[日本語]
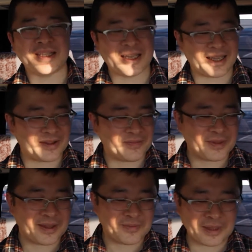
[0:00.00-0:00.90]
で、
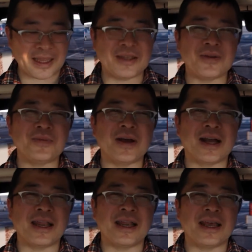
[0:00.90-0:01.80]
まあ、内容もわ
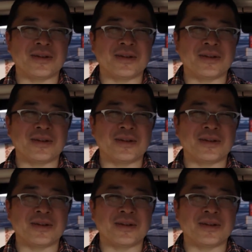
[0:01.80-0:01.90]
からない